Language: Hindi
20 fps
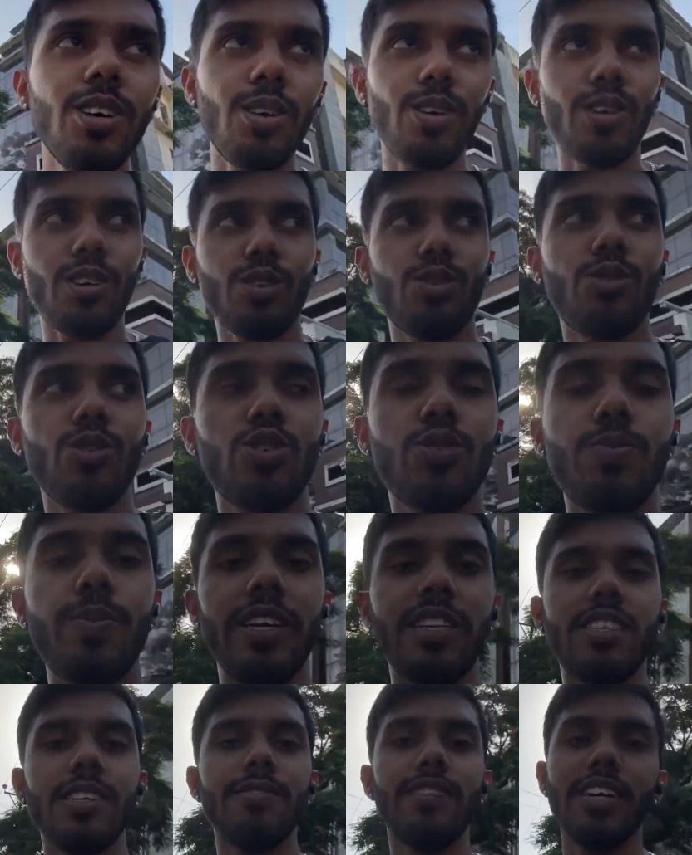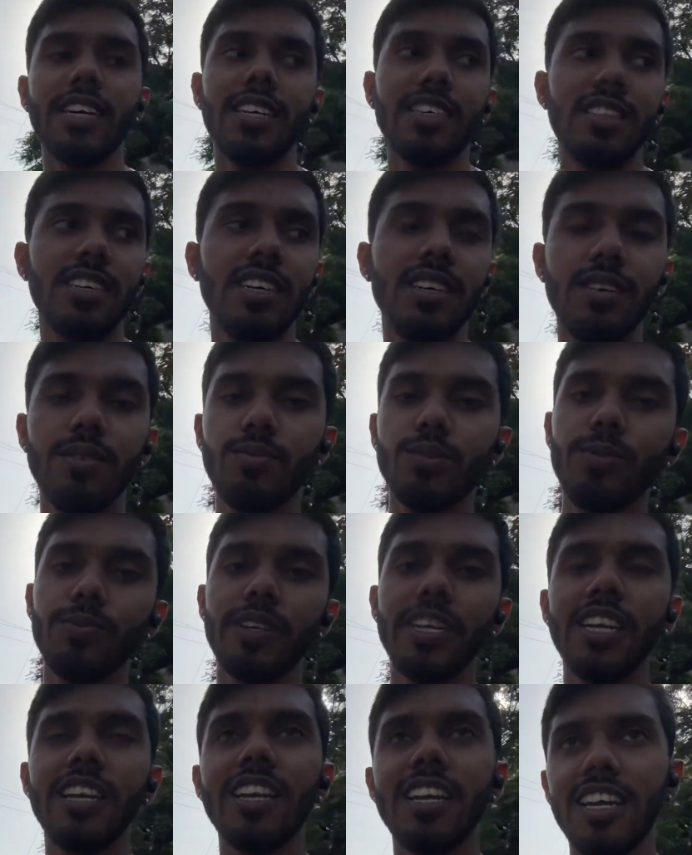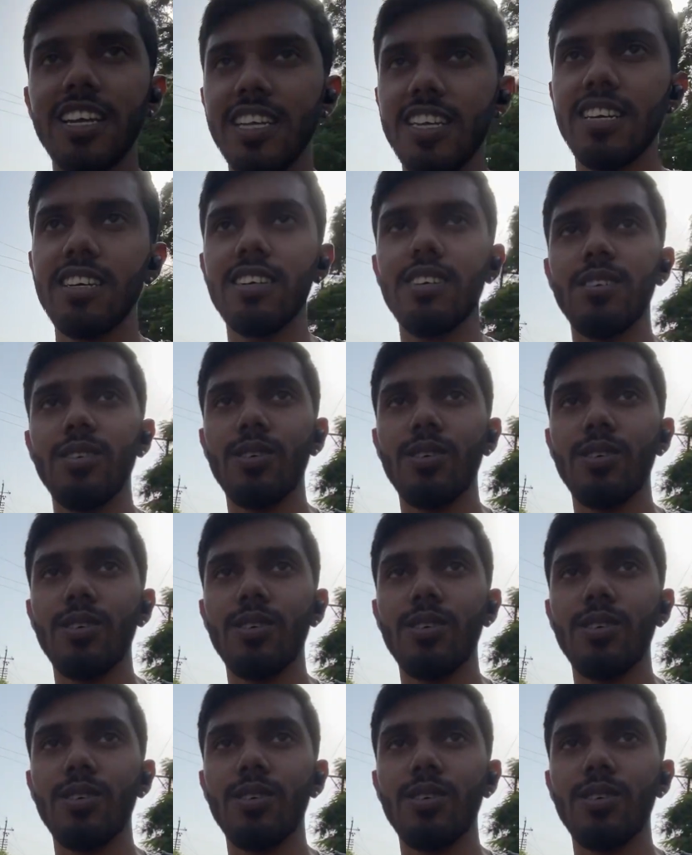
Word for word: और कुछ पैसा बाकी था वो मैंने ले लिया